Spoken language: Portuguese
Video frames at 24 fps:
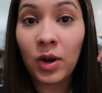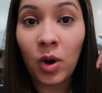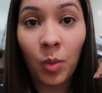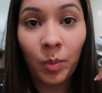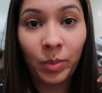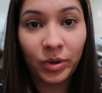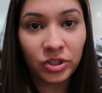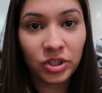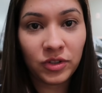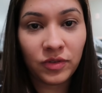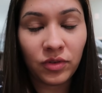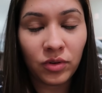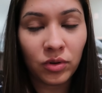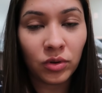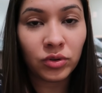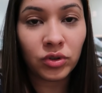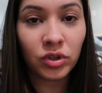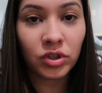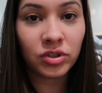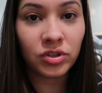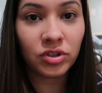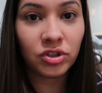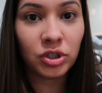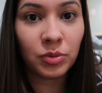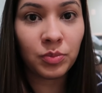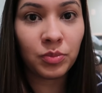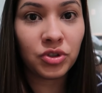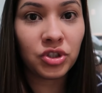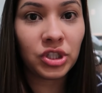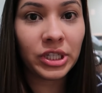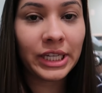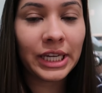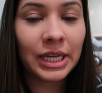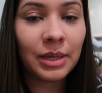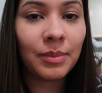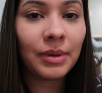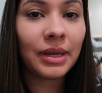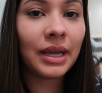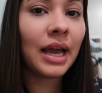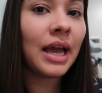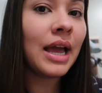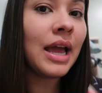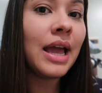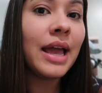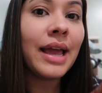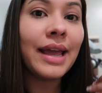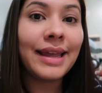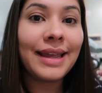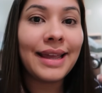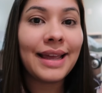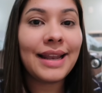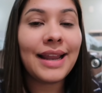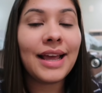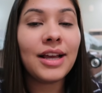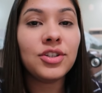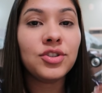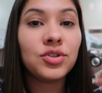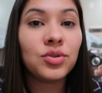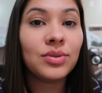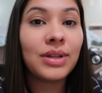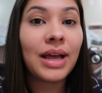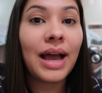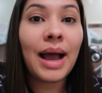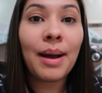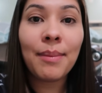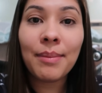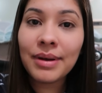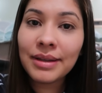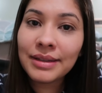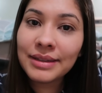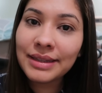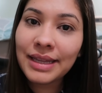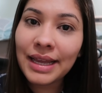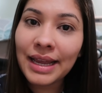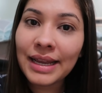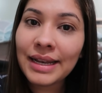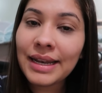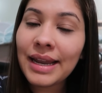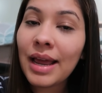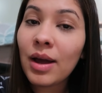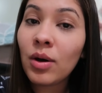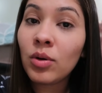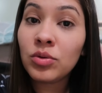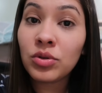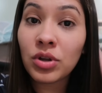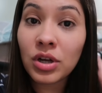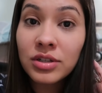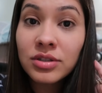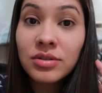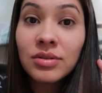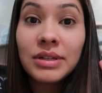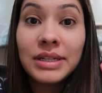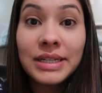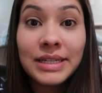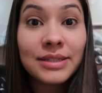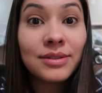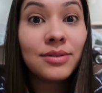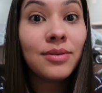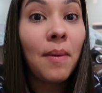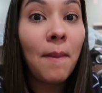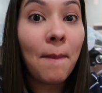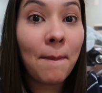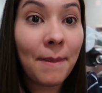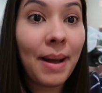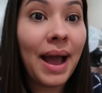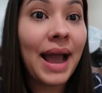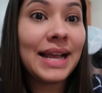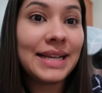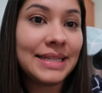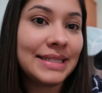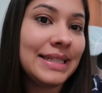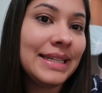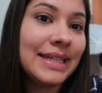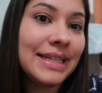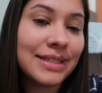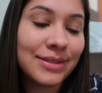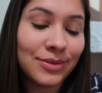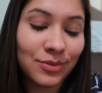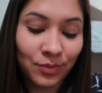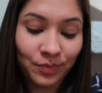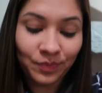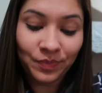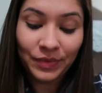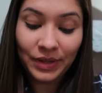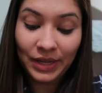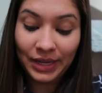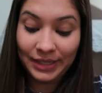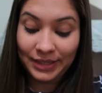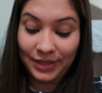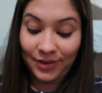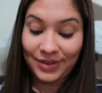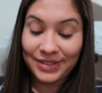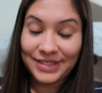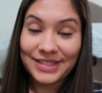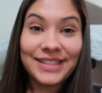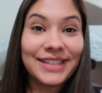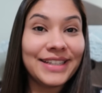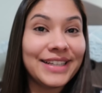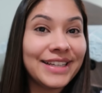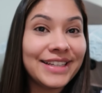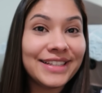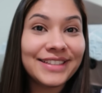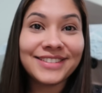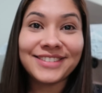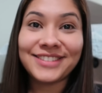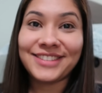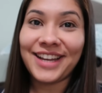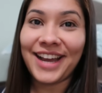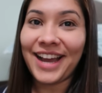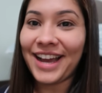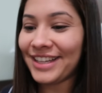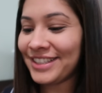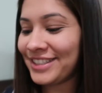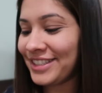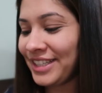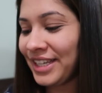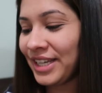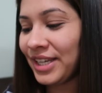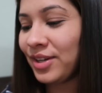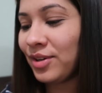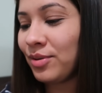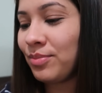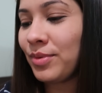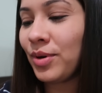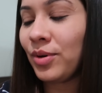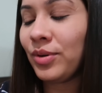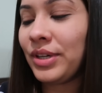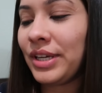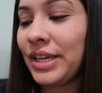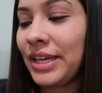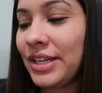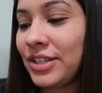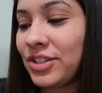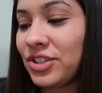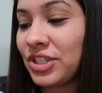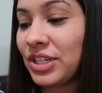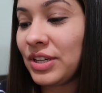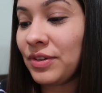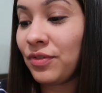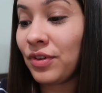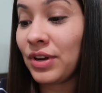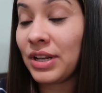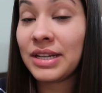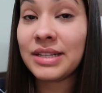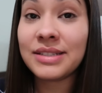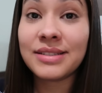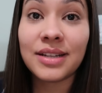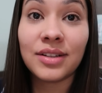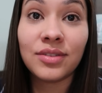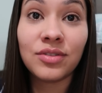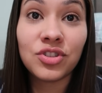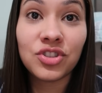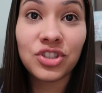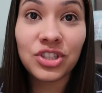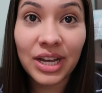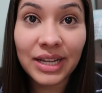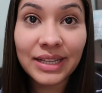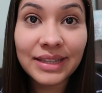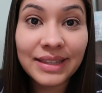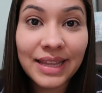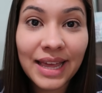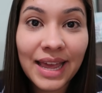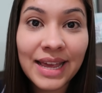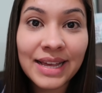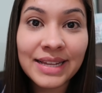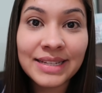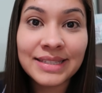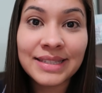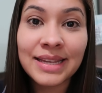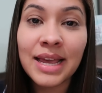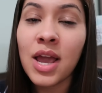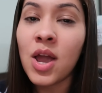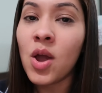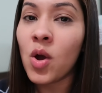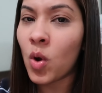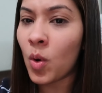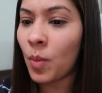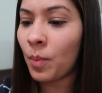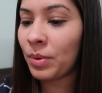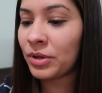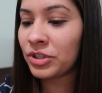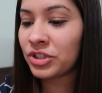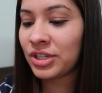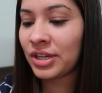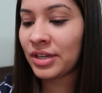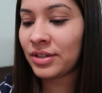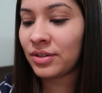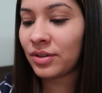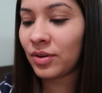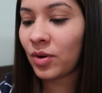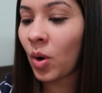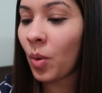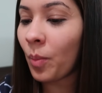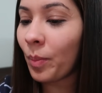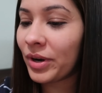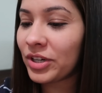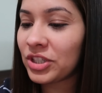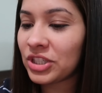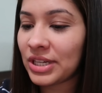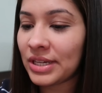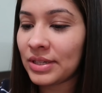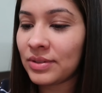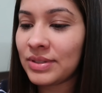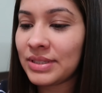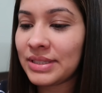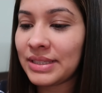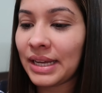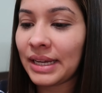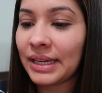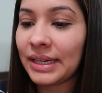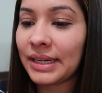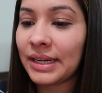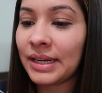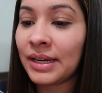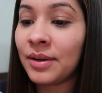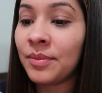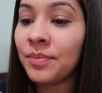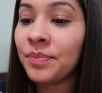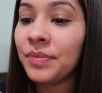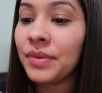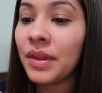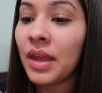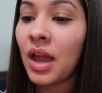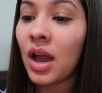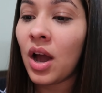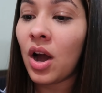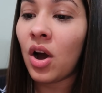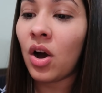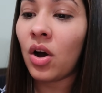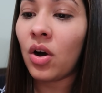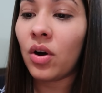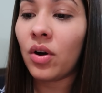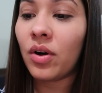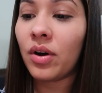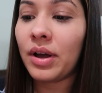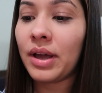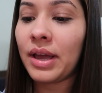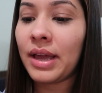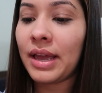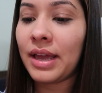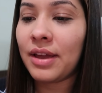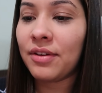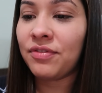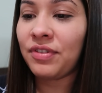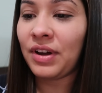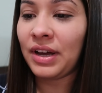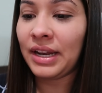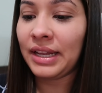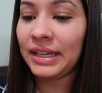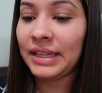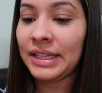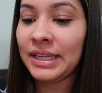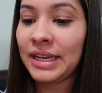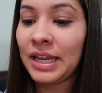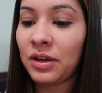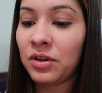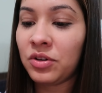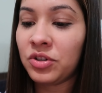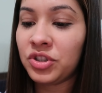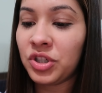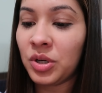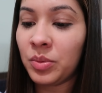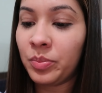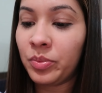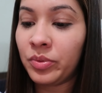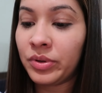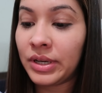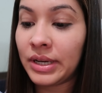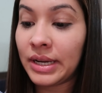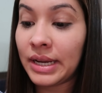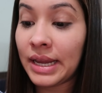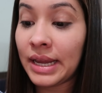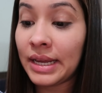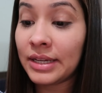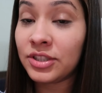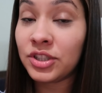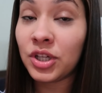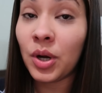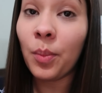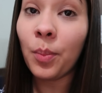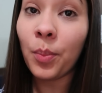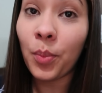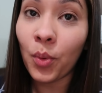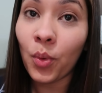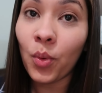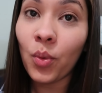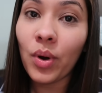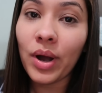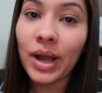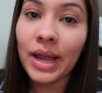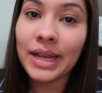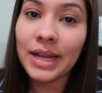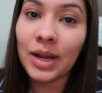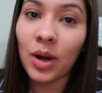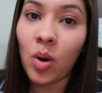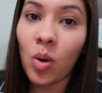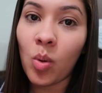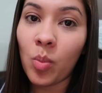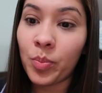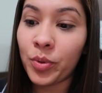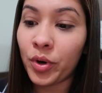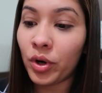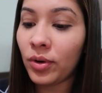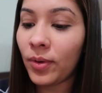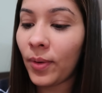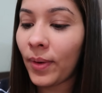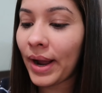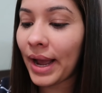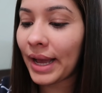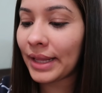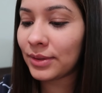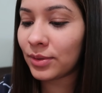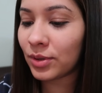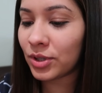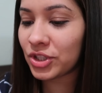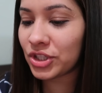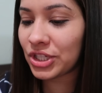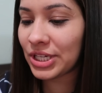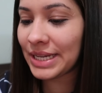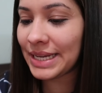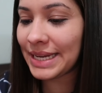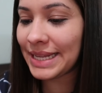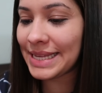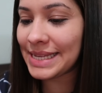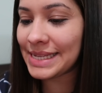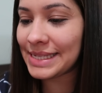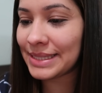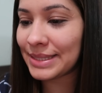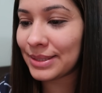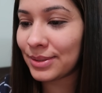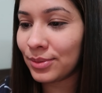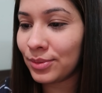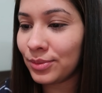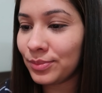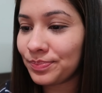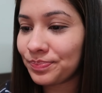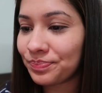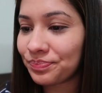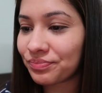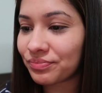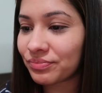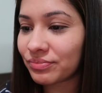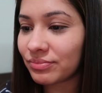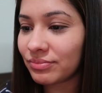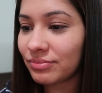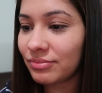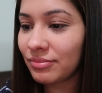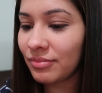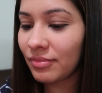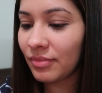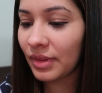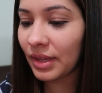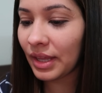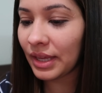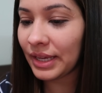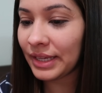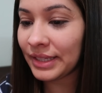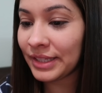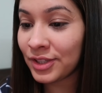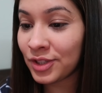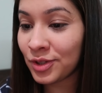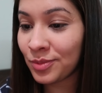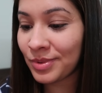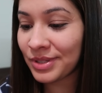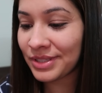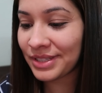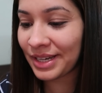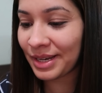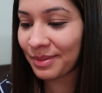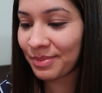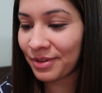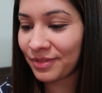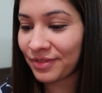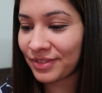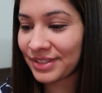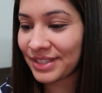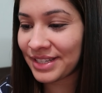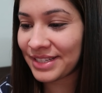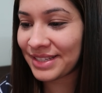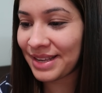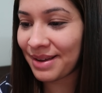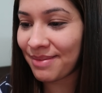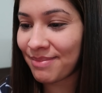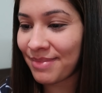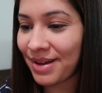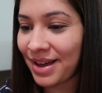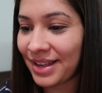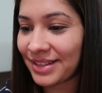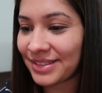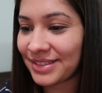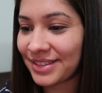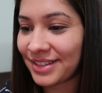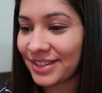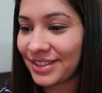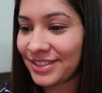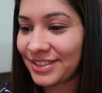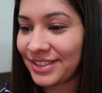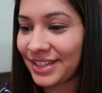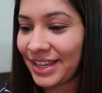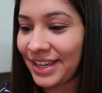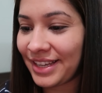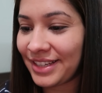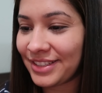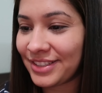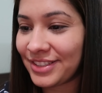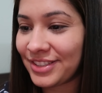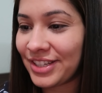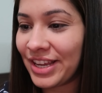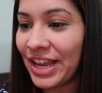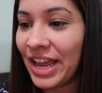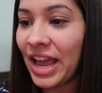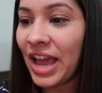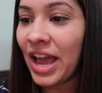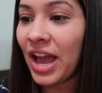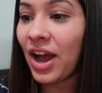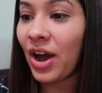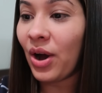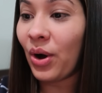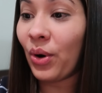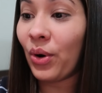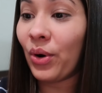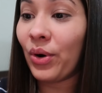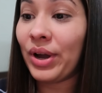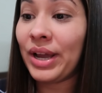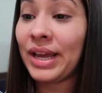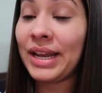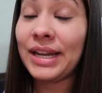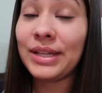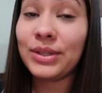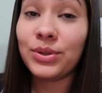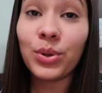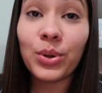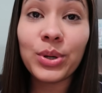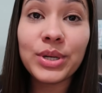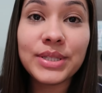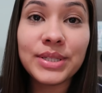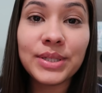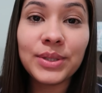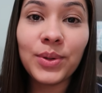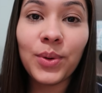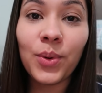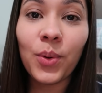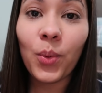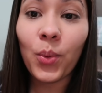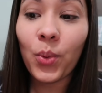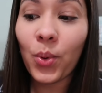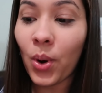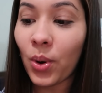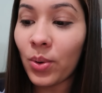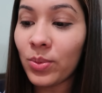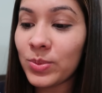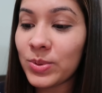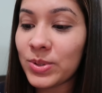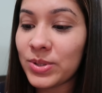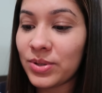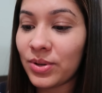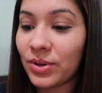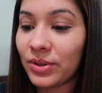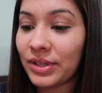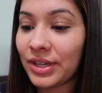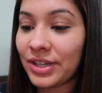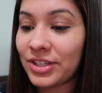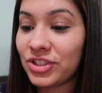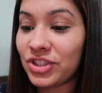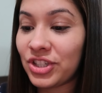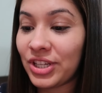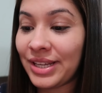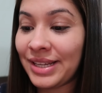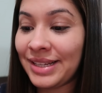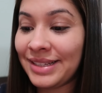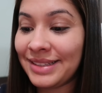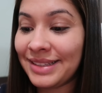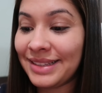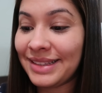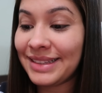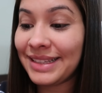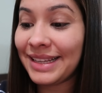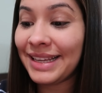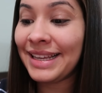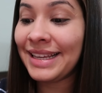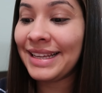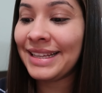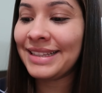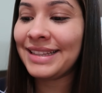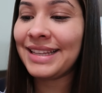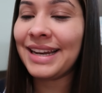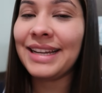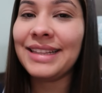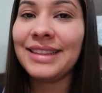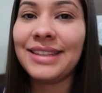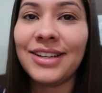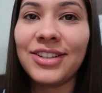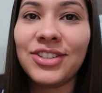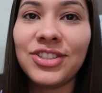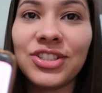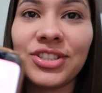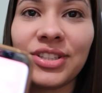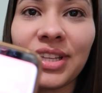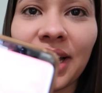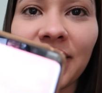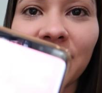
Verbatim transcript: ele é compatível com todos os tipos de química e ele ajuda a manter, né, o nosso liso mais liso. Então, assim, já adquiri o meu kit, foi lançado dia 10, compartilhei, compartilhei no Instagram, ó, é, fala aqui, né, que o shampoo, é, shampoo, ele é um prolongador de liso, e deixa eu mostrar aqui pra vocês a máscara, gente. Ó, ela é 2 em 1, um, condicionante e hidratante,